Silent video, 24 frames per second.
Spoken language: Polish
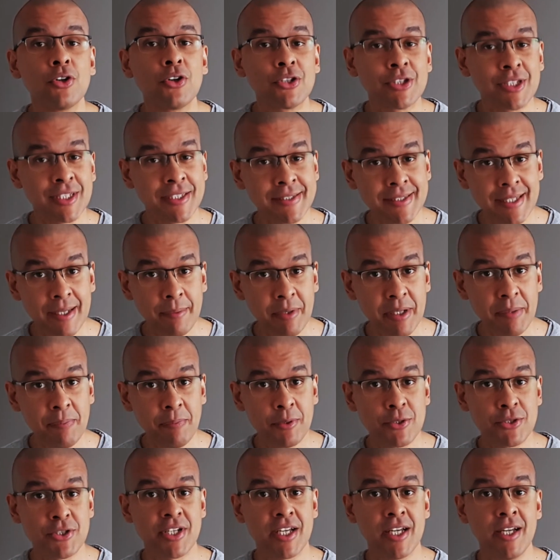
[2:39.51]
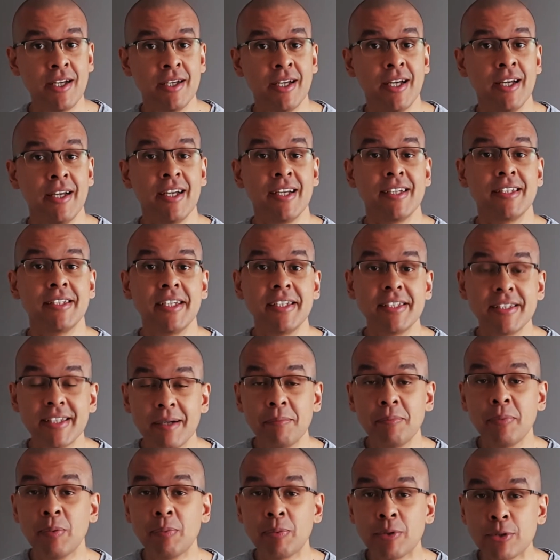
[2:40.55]
o tej samej porze jej
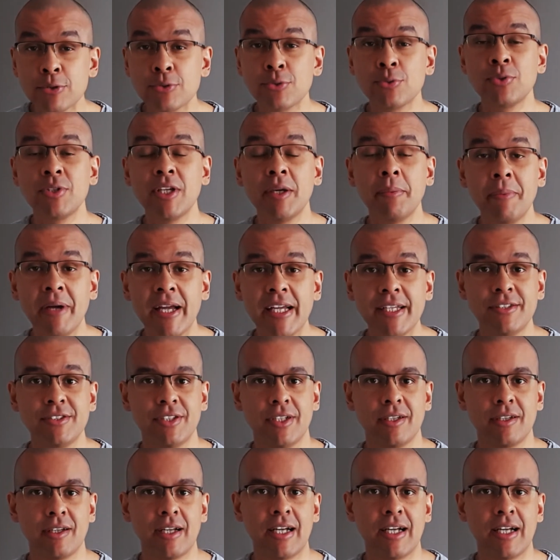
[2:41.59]
tam po prostu nie będzie.